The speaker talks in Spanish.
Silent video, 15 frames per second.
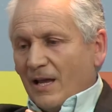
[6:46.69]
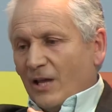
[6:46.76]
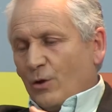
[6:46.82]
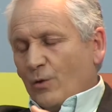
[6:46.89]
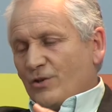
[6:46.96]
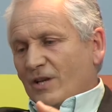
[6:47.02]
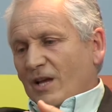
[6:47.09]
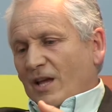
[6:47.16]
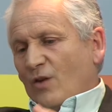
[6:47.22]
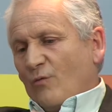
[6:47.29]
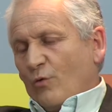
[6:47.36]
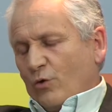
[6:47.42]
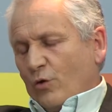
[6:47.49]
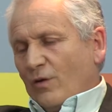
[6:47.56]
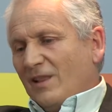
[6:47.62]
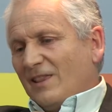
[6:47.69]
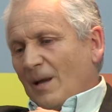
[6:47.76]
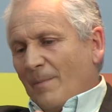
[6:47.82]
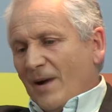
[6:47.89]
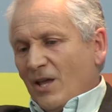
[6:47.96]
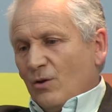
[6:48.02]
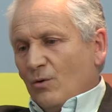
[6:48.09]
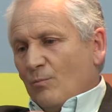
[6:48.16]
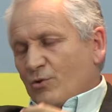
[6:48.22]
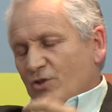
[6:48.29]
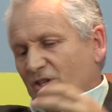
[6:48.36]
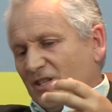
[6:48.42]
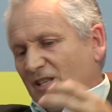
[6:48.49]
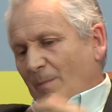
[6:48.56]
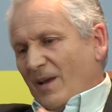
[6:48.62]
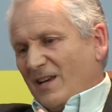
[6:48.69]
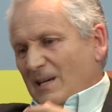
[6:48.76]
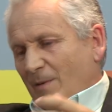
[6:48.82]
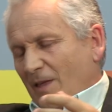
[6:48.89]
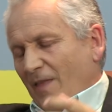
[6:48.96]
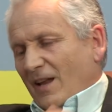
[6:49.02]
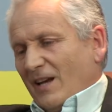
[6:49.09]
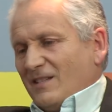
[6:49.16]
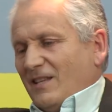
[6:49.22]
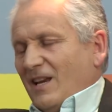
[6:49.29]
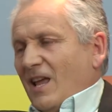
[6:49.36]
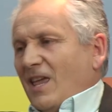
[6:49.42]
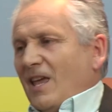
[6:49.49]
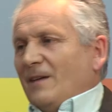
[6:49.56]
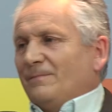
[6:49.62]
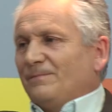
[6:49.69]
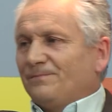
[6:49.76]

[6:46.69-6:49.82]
Entonces, en función del tamaño, pues así también es la vida de la estrella.